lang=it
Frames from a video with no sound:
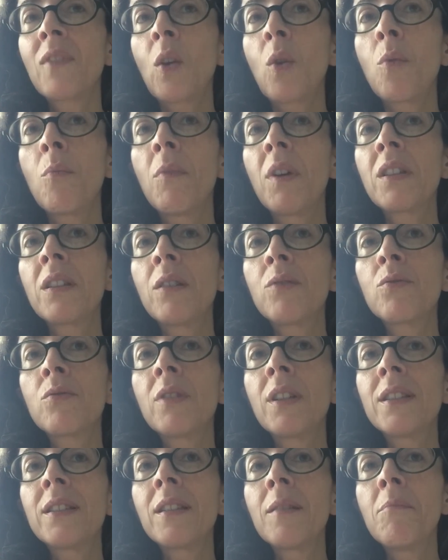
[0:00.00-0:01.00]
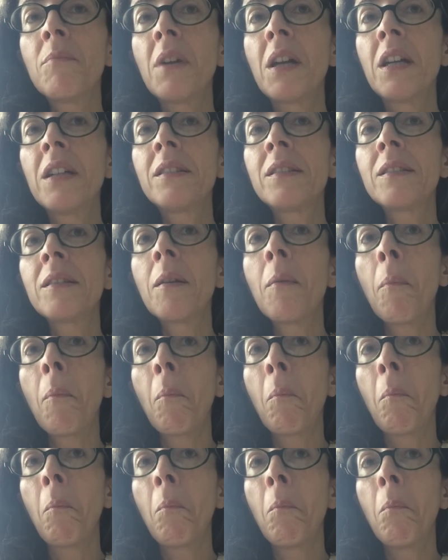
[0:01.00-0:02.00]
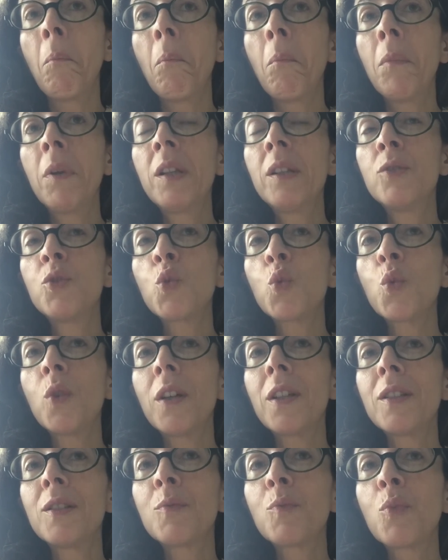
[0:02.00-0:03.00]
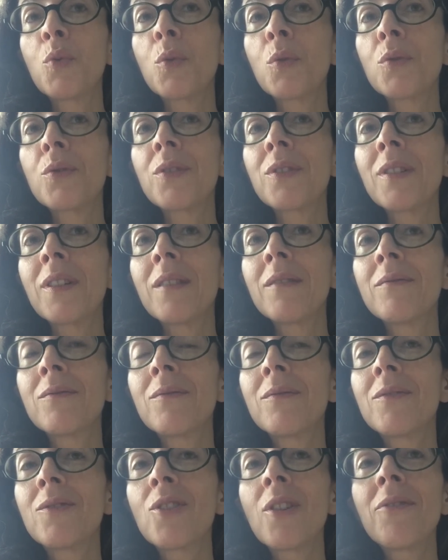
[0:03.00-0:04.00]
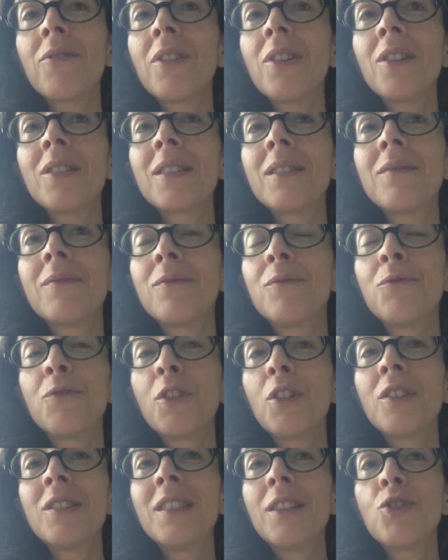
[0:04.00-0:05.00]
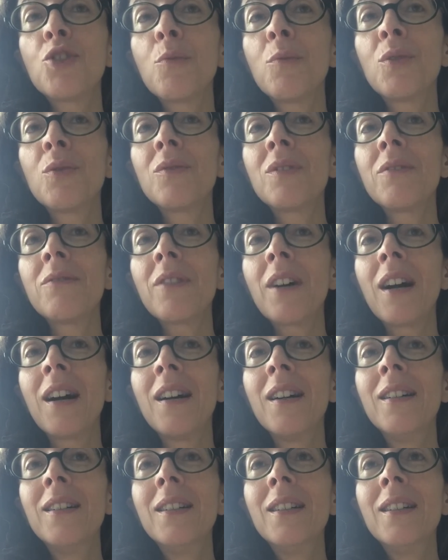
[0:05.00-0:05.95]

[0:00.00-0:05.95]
Ho mandato un sms, nessuna risposta, cioè fino a, fino a dieci minuti fa.